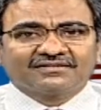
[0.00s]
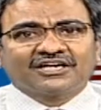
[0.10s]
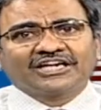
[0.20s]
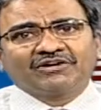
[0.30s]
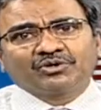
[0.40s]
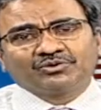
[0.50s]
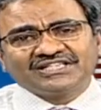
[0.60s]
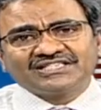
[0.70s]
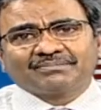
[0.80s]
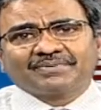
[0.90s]
దాంట్లో ఏమైనా
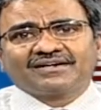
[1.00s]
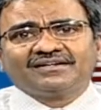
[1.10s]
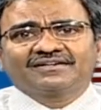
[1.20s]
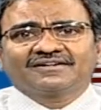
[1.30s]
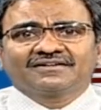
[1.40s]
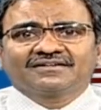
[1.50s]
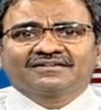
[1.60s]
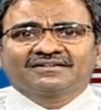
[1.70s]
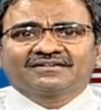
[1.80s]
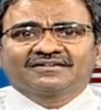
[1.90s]
ఉందని చెప్పారా
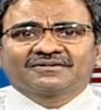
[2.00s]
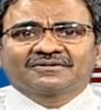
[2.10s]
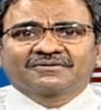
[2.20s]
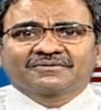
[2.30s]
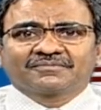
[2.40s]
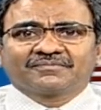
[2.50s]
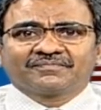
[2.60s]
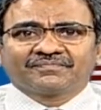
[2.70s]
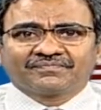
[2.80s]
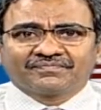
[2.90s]

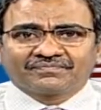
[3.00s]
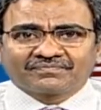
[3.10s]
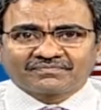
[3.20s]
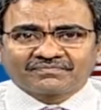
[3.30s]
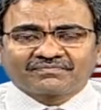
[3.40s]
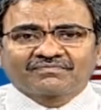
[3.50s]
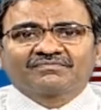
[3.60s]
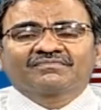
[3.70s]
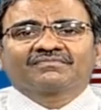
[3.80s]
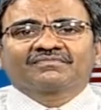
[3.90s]
కొనలోస్కోప్ కూడా చేయించాము
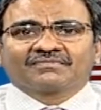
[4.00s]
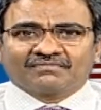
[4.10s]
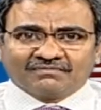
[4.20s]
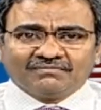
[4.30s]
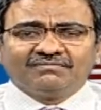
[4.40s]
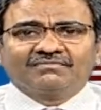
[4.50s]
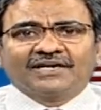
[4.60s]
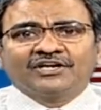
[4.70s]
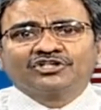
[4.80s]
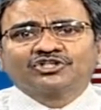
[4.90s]

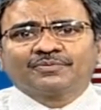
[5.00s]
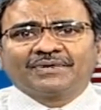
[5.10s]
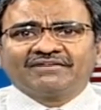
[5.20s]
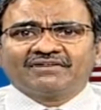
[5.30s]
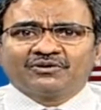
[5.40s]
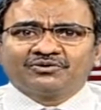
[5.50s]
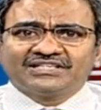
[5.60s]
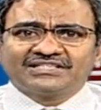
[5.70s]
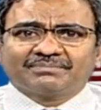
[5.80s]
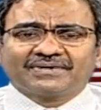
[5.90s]
ఎండోస్కోప్ లో ఏమైనా
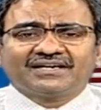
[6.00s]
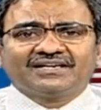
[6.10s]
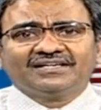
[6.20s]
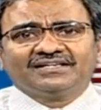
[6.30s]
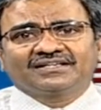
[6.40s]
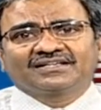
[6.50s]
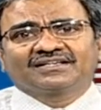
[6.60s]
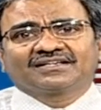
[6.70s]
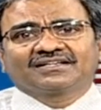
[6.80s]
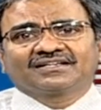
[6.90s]
ఉందని చెప్పారా అండి
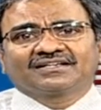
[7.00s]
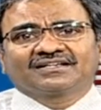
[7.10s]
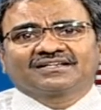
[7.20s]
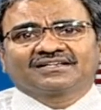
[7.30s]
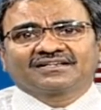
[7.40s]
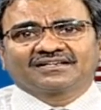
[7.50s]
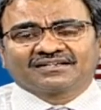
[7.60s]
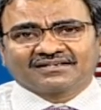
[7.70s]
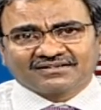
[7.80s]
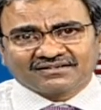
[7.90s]
ఏం లేదు సార్
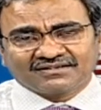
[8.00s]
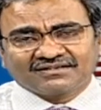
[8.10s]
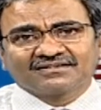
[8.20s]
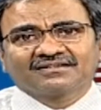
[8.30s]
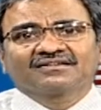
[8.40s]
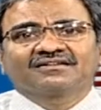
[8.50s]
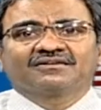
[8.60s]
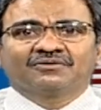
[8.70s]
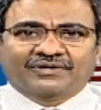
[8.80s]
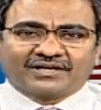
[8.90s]
ఏం లేదని చెప్పారు
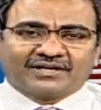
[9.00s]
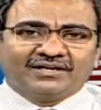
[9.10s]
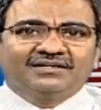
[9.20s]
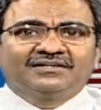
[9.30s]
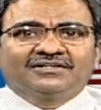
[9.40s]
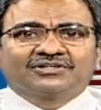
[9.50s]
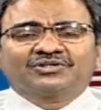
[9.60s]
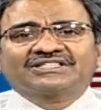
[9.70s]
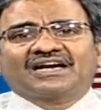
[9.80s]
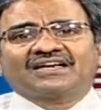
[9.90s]
ఓకే
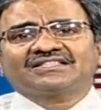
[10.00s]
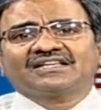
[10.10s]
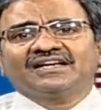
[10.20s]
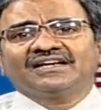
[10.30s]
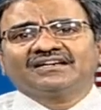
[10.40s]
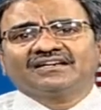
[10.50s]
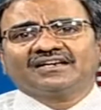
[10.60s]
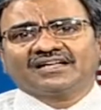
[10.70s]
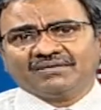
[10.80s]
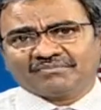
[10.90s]
సో చాలాసార్లు
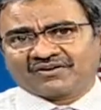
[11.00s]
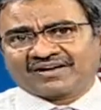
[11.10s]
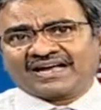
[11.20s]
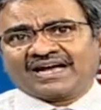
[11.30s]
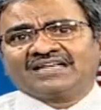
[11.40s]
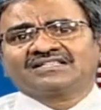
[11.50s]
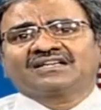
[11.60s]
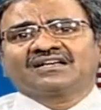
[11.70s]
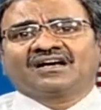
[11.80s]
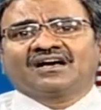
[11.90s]
ఏంటంటే మనం గ్యాస్
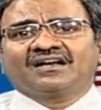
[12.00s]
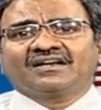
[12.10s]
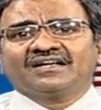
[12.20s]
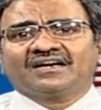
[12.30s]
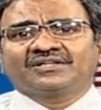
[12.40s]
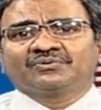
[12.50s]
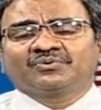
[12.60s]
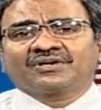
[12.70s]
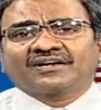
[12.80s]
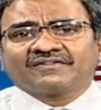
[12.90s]
అనగానే అది
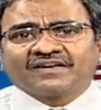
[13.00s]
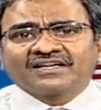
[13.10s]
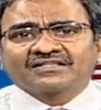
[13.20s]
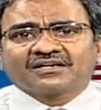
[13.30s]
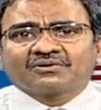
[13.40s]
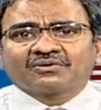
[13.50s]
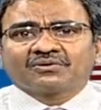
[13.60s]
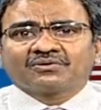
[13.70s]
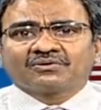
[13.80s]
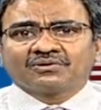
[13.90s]
ఊరికి రిఫ్లెక్స్
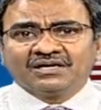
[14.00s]
అనుకోను